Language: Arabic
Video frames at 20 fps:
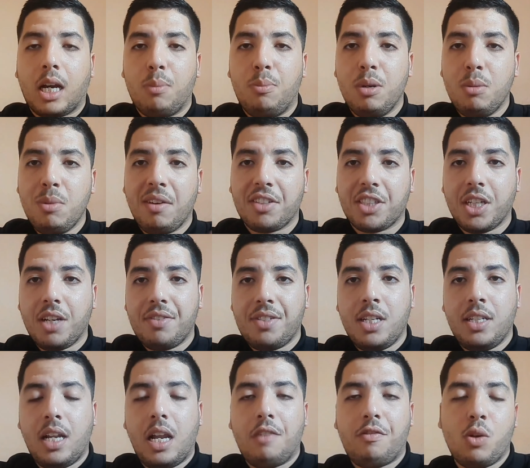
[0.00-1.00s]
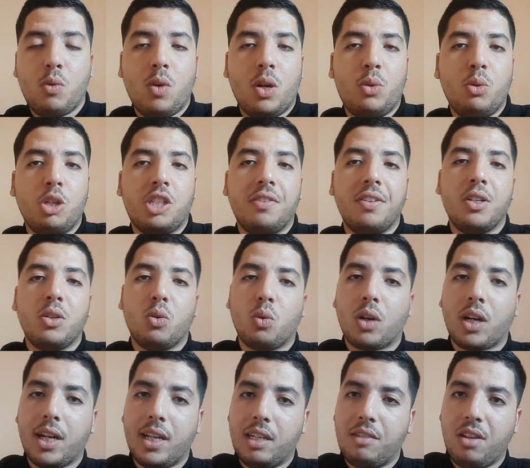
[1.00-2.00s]
قبل ما رجع في سنه 2021
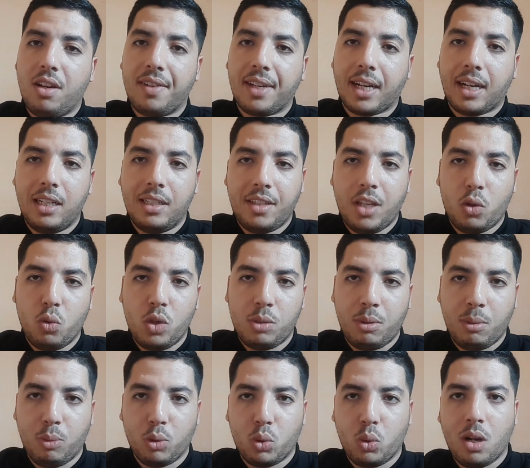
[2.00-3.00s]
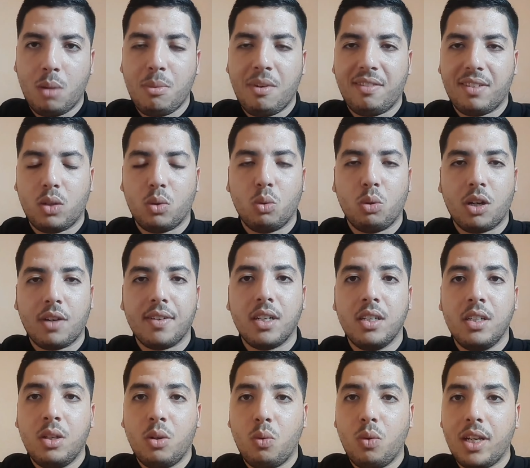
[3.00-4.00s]
وقاد الفريق للتتويج بالبطوله مره
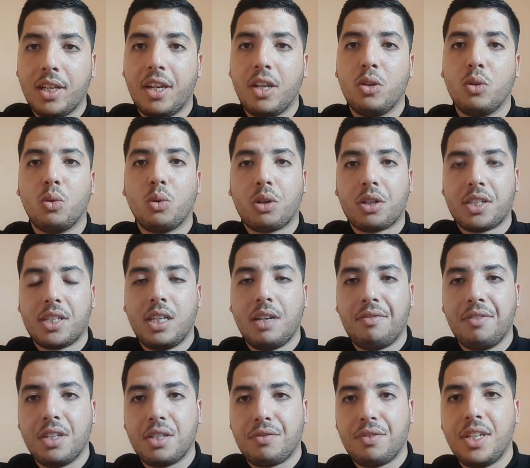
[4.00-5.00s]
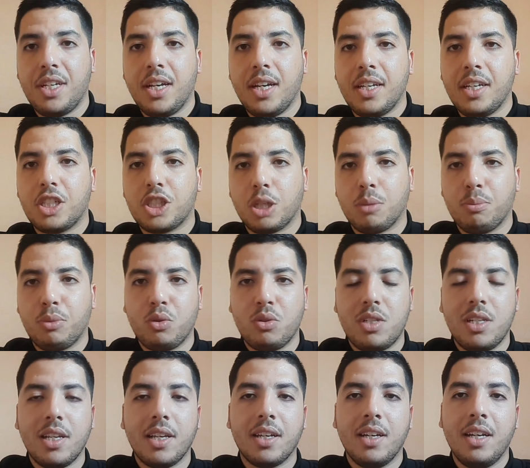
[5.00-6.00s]
اخرى ولكن اقصي في نصف نهائي
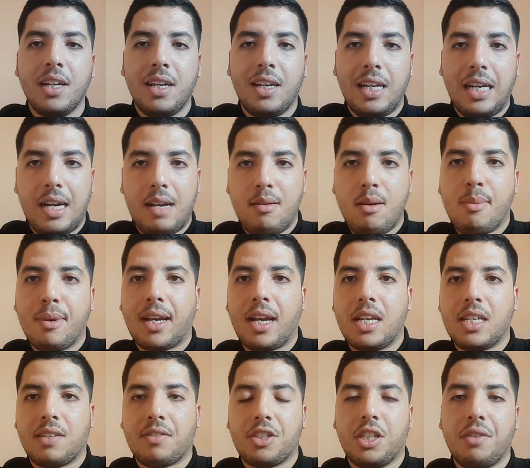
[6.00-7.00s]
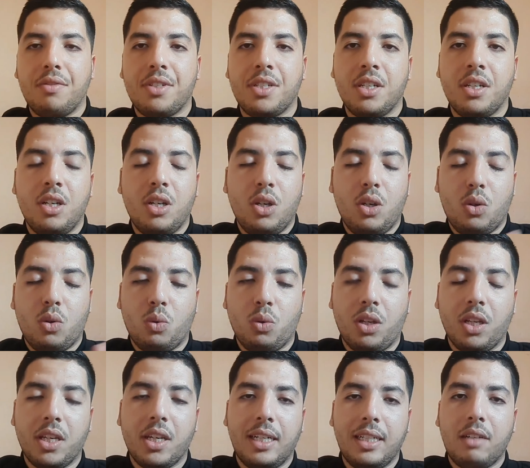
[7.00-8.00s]
تشامبيونز ليغ امام كايزر شيفس
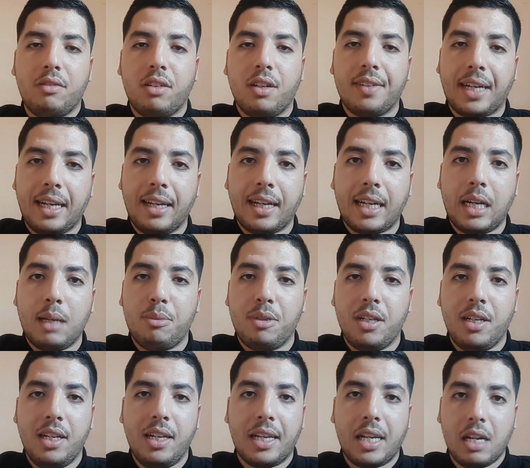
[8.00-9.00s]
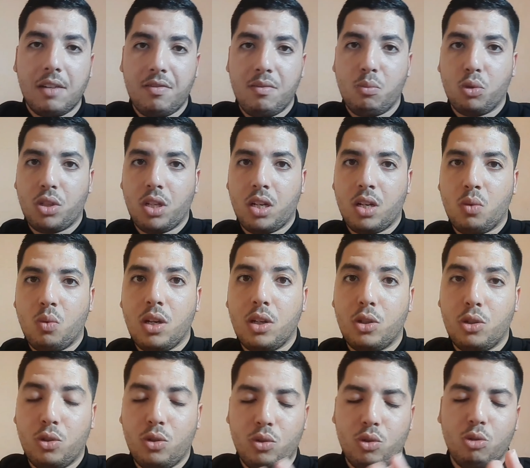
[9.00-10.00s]
وضيع الفريق لقب اللي كان في
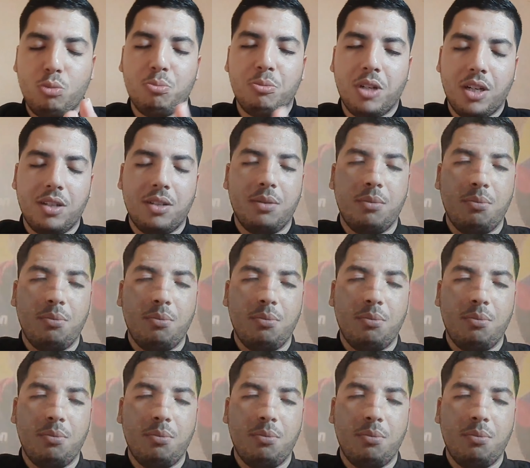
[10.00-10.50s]
المتناول ثم